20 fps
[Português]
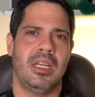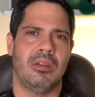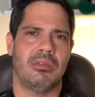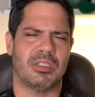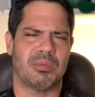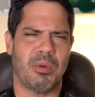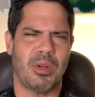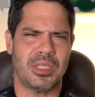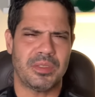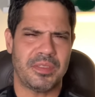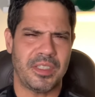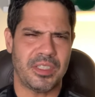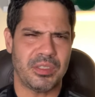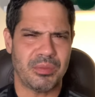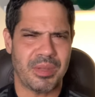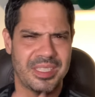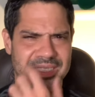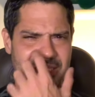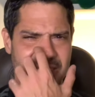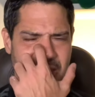O esporte fez
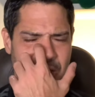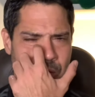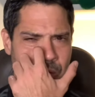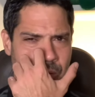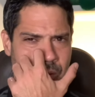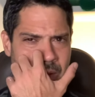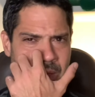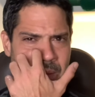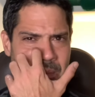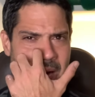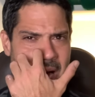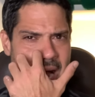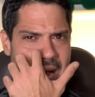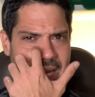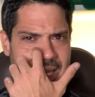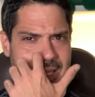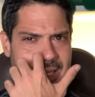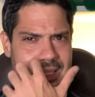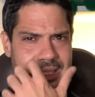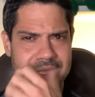uma ação de
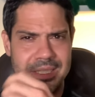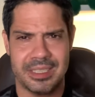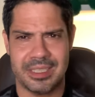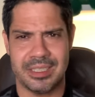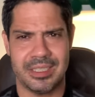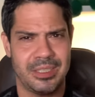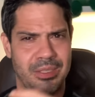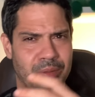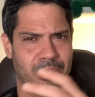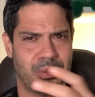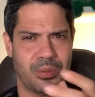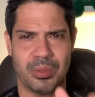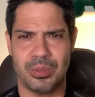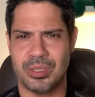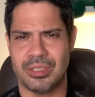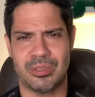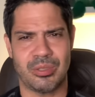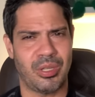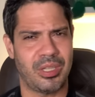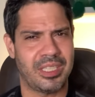marketing ou
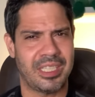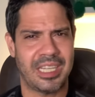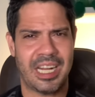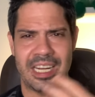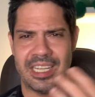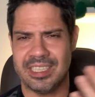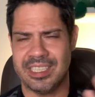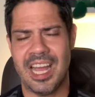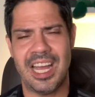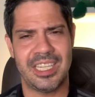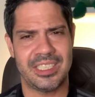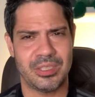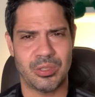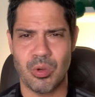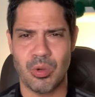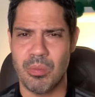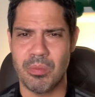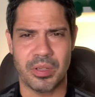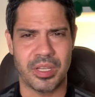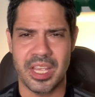de solidariedade,
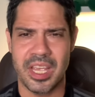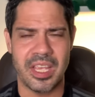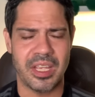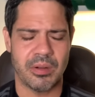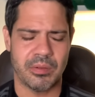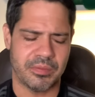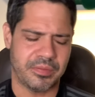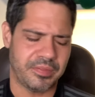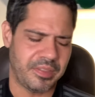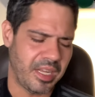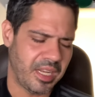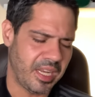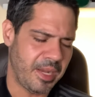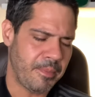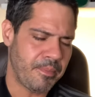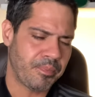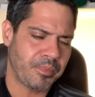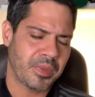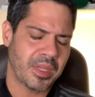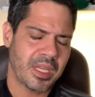como queiram
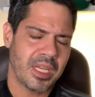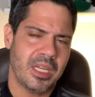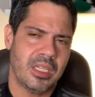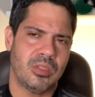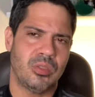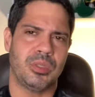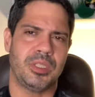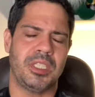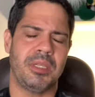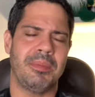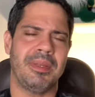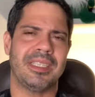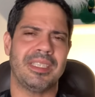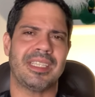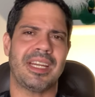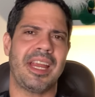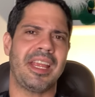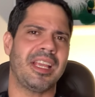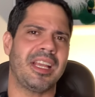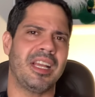falar, do time
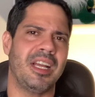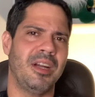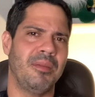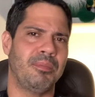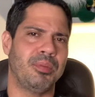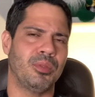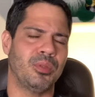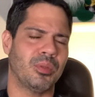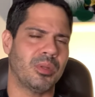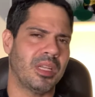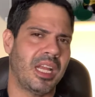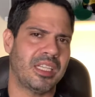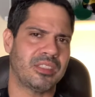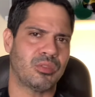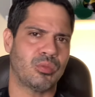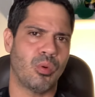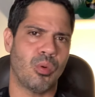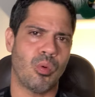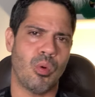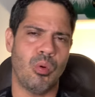entrar em campo no
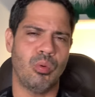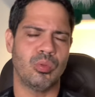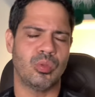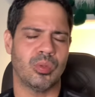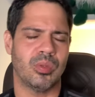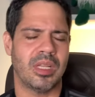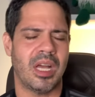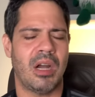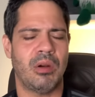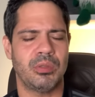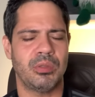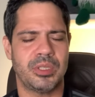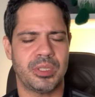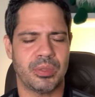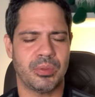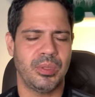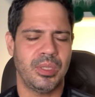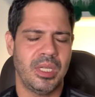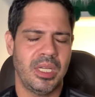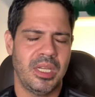clássico contra o
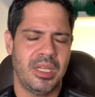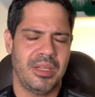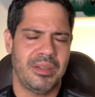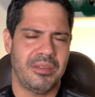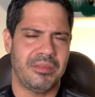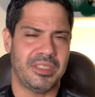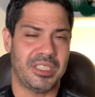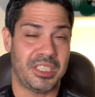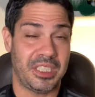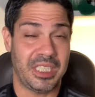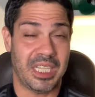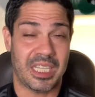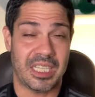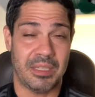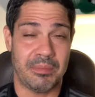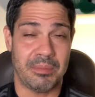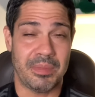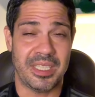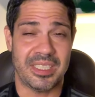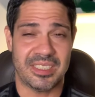Náutico, vestindo a
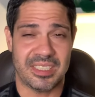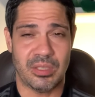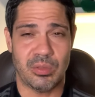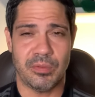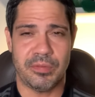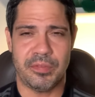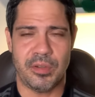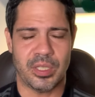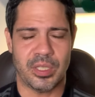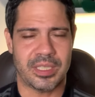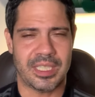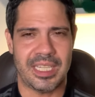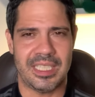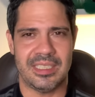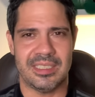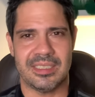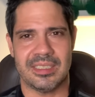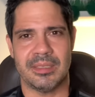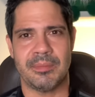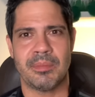camisa do
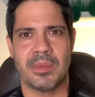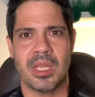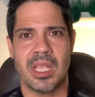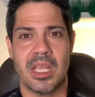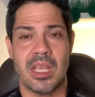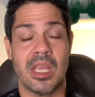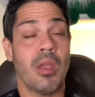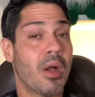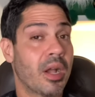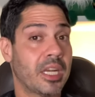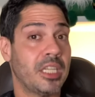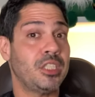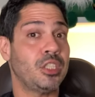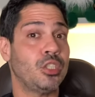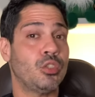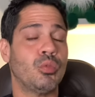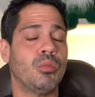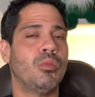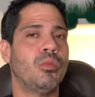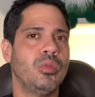Fortaleza. Eu
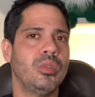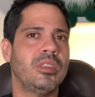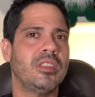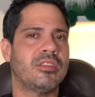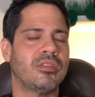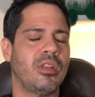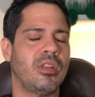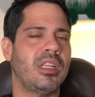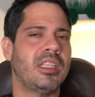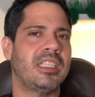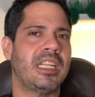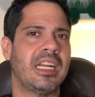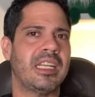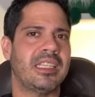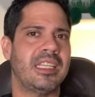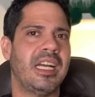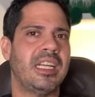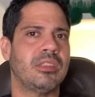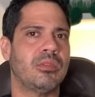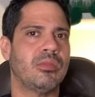acredito muito em
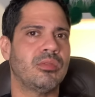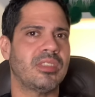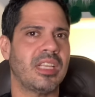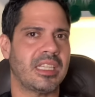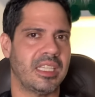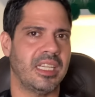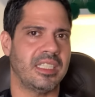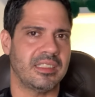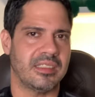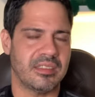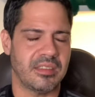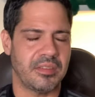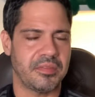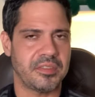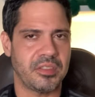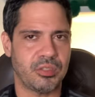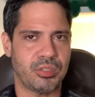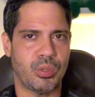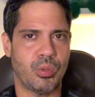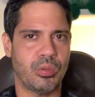solidariedade dos atletas,
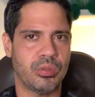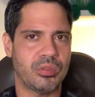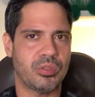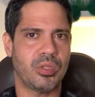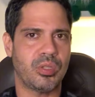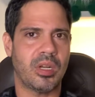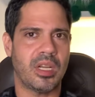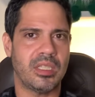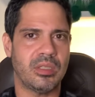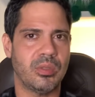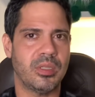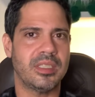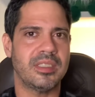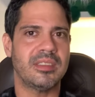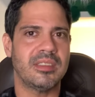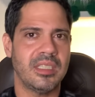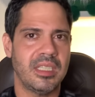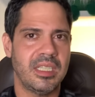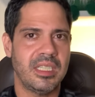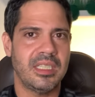afinal de contas, os jogadores